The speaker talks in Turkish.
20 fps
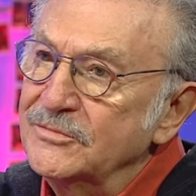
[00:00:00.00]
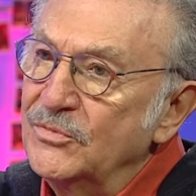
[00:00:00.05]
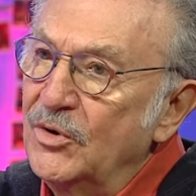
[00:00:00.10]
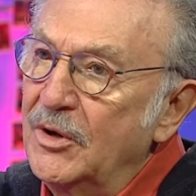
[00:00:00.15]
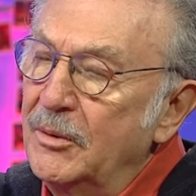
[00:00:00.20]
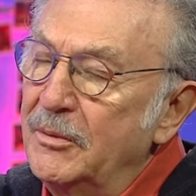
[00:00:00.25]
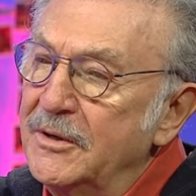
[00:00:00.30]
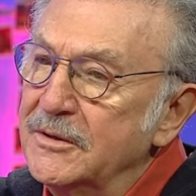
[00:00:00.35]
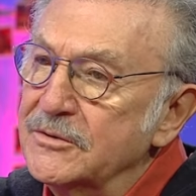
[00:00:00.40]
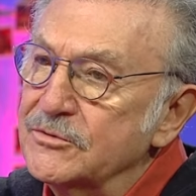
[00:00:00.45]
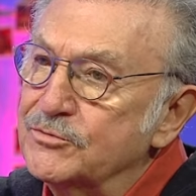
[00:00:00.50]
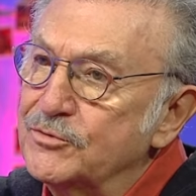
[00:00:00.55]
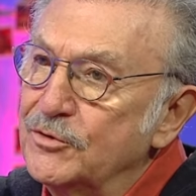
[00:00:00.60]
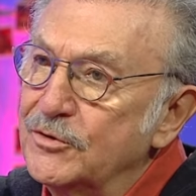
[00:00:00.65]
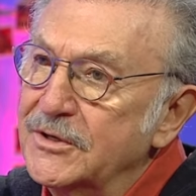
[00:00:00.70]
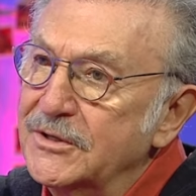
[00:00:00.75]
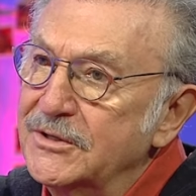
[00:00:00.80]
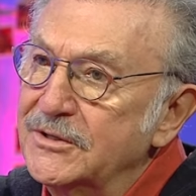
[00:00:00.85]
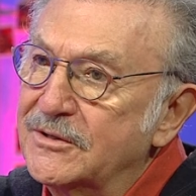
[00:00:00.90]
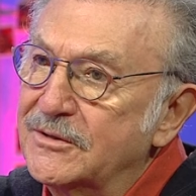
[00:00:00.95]
Ama
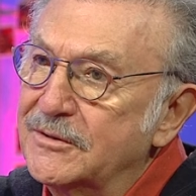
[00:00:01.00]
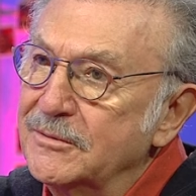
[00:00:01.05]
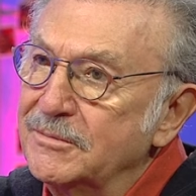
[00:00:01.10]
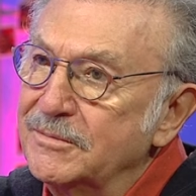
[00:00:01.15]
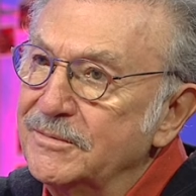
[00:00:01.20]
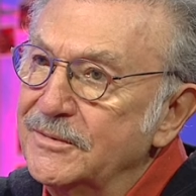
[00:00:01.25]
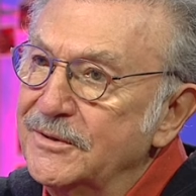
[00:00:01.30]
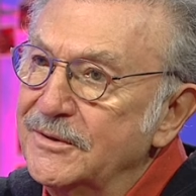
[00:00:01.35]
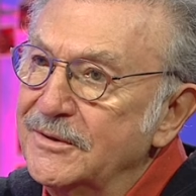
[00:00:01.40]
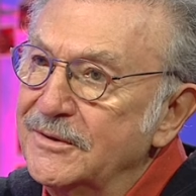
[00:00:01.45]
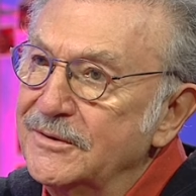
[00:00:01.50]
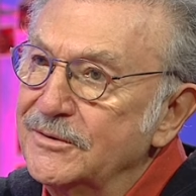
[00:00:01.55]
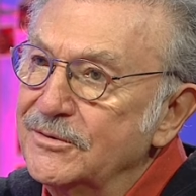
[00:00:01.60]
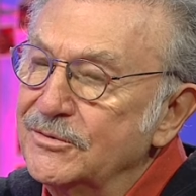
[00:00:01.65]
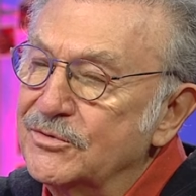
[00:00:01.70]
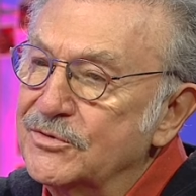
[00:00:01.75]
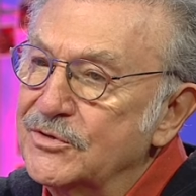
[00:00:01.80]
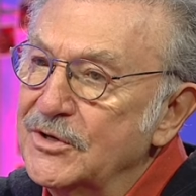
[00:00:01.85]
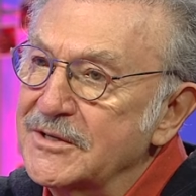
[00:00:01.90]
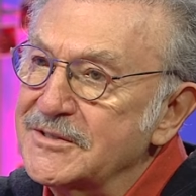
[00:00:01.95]
sonra gittim e,
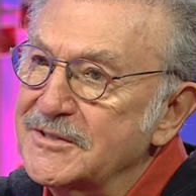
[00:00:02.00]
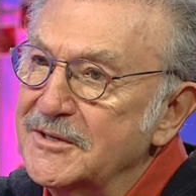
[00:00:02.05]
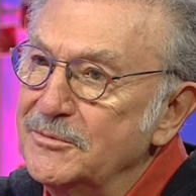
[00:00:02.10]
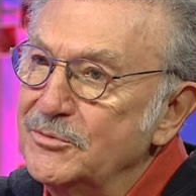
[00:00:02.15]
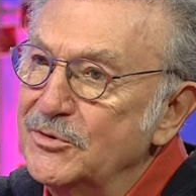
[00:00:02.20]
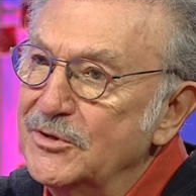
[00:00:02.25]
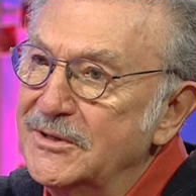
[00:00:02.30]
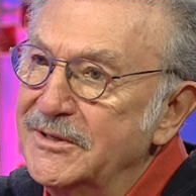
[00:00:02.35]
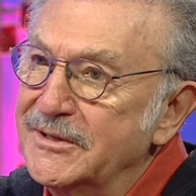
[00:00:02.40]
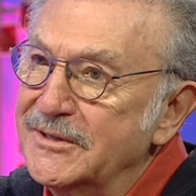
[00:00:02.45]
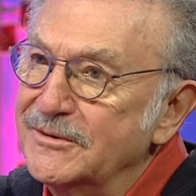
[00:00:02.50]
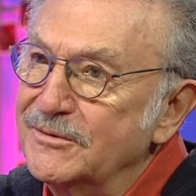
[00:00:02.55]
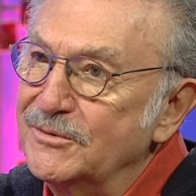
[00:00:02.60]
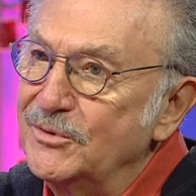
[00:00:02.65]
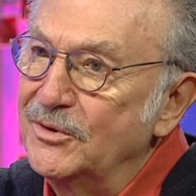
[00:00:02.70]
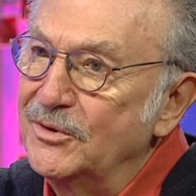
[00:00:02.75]
siyasal bilgilerin